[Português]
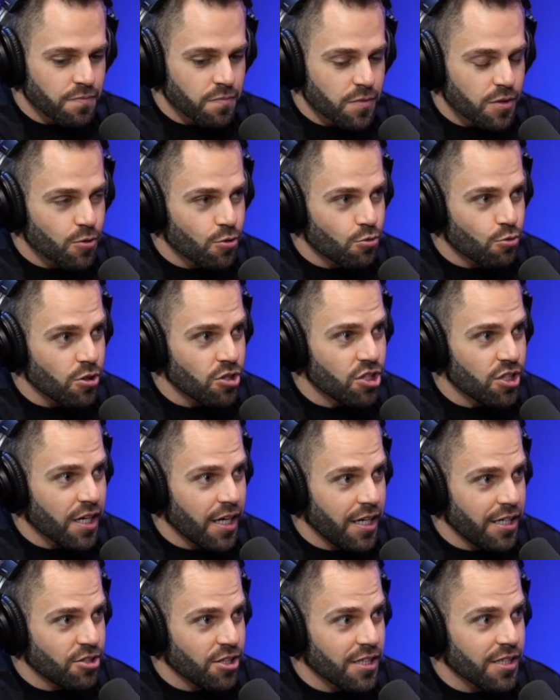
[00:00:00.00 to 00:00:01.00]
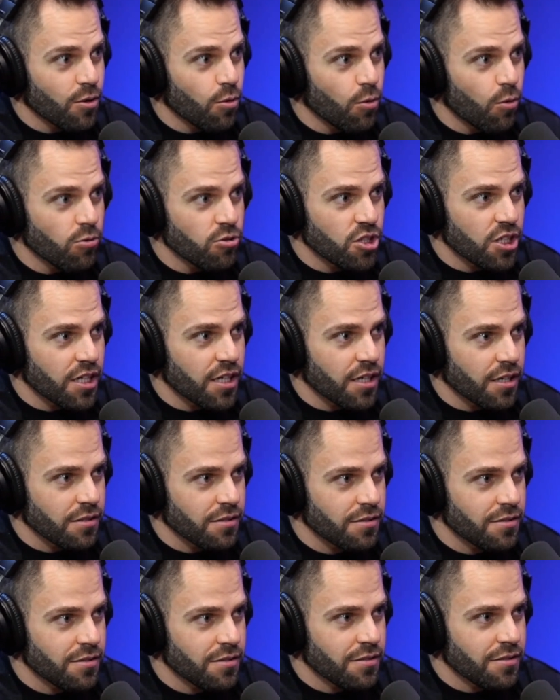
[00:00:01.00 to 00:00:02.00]
Doce de leite, ele não congela.
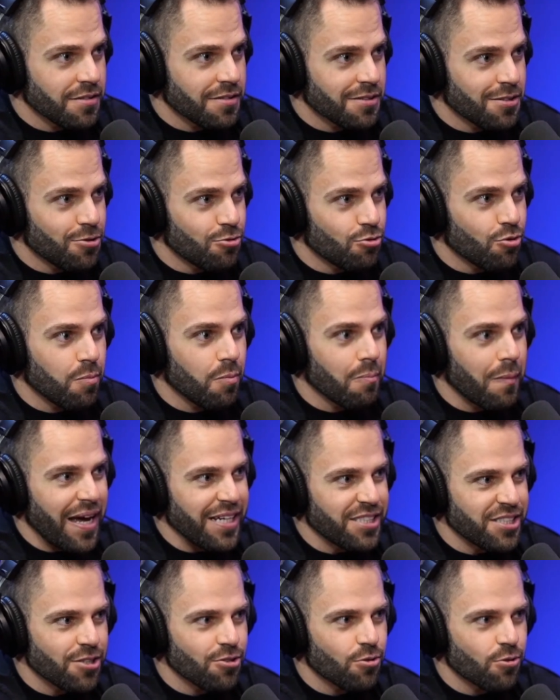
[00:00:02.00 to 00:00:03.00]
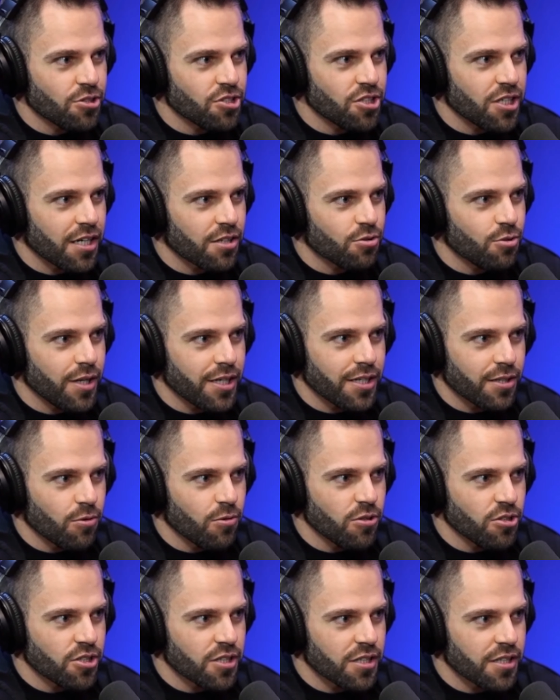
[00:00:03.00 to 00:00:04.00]
Tu mete ele no congelador e não
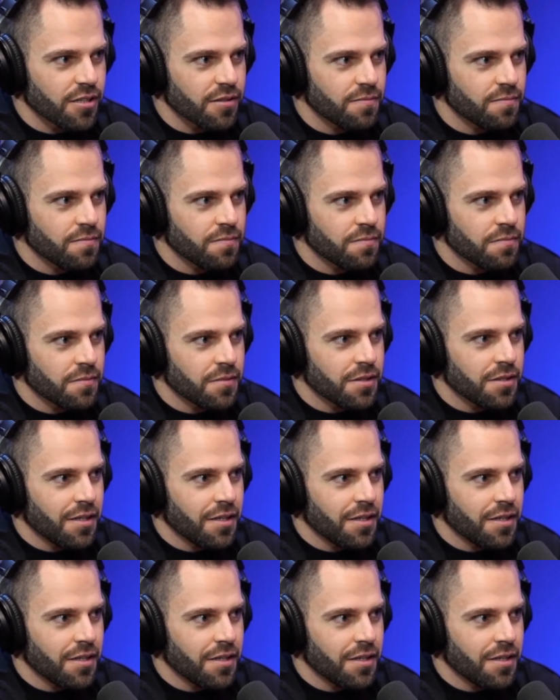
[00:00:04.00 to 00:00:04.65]
congela. Igual vodka.